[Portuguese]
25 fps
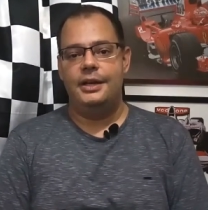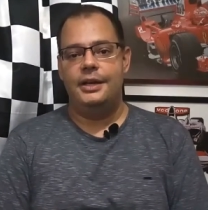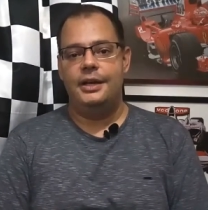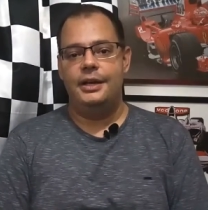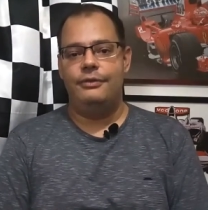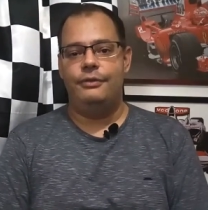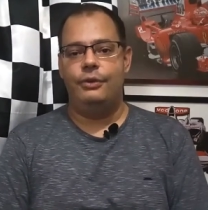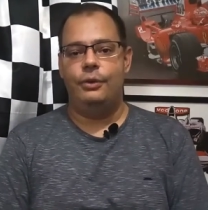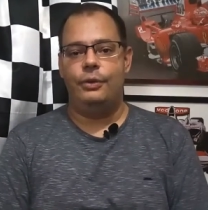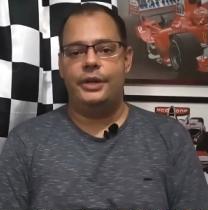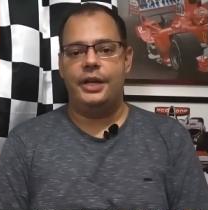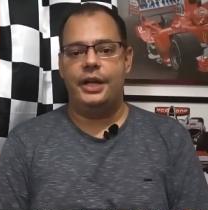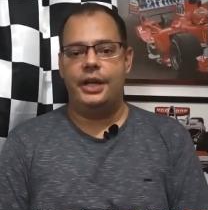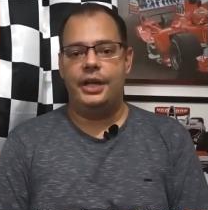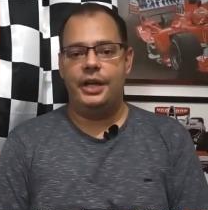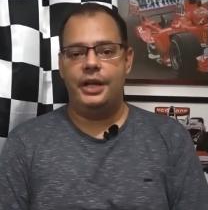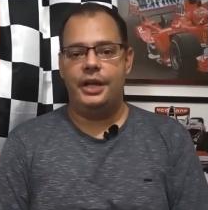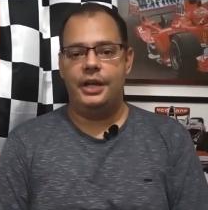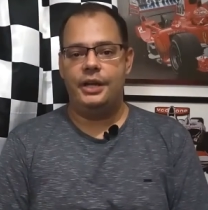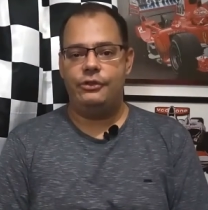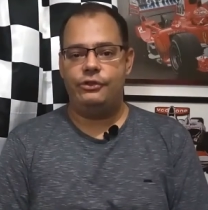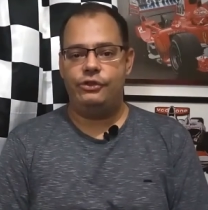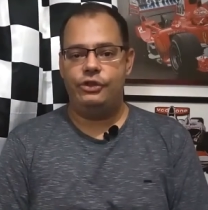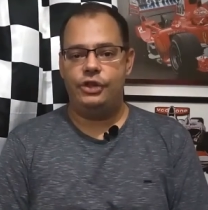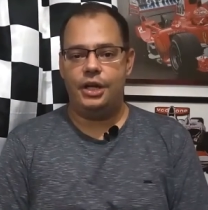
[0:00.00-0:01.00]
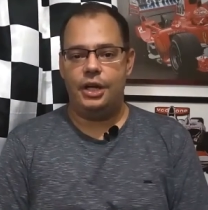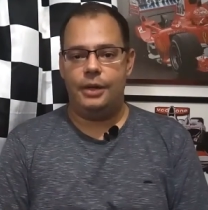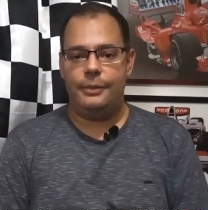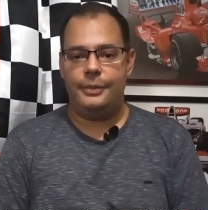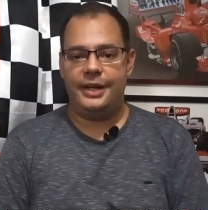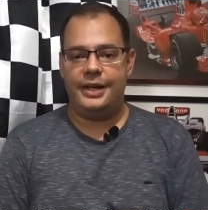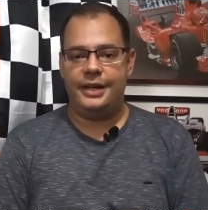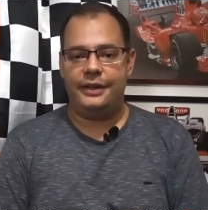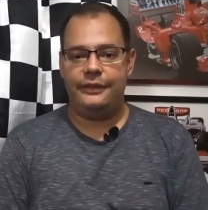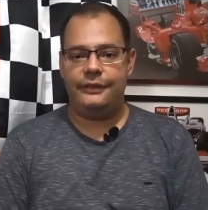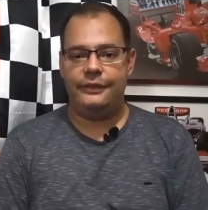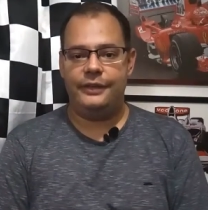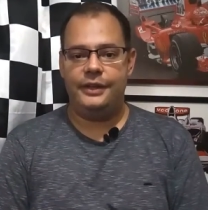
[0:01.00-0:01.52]
e vão querer tirar uma
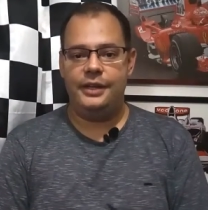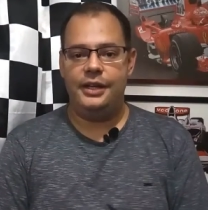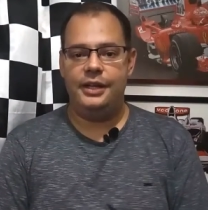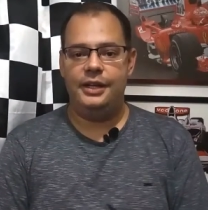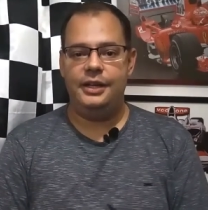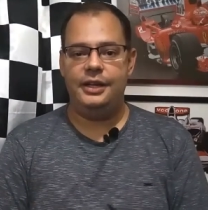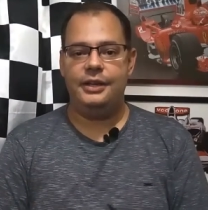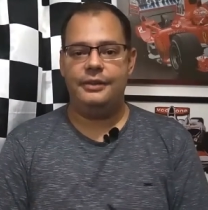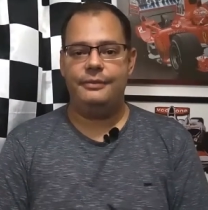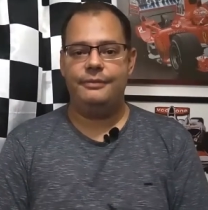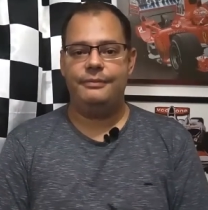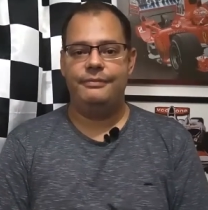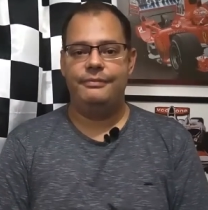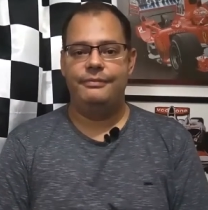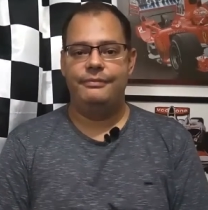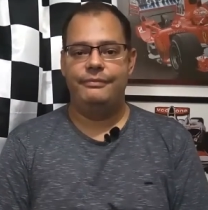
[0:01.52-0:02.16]
casquinha,